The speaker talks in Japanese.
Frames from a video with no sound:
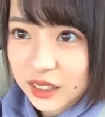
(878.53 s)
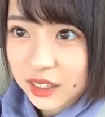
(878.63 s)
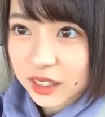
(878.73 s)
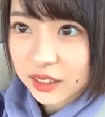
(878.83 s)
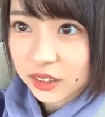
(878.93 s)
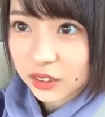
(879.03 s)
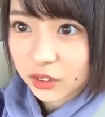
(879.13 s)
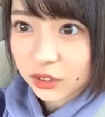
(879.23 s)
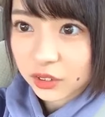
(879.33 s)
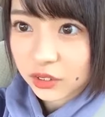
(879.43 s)
えー、っ
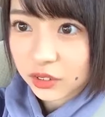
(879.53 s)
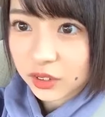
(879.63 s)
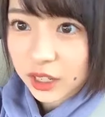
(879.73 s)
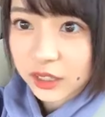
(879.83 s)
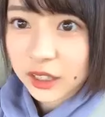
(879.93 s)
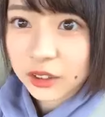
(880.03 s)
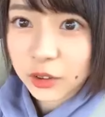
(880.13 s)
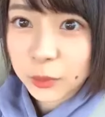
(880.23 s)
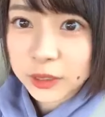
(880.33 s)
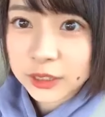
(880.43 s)
と、
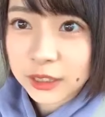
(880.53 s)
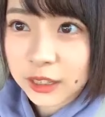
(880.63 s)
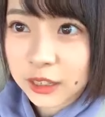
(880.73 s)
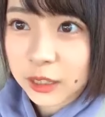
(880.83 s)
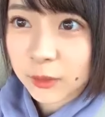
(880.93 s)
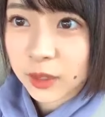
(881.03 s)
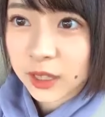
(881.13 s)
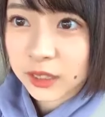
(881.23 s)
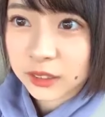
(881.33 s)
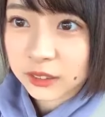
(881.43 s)
ランキング読ませていただき
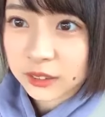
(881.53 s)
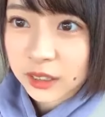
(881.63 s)
ます。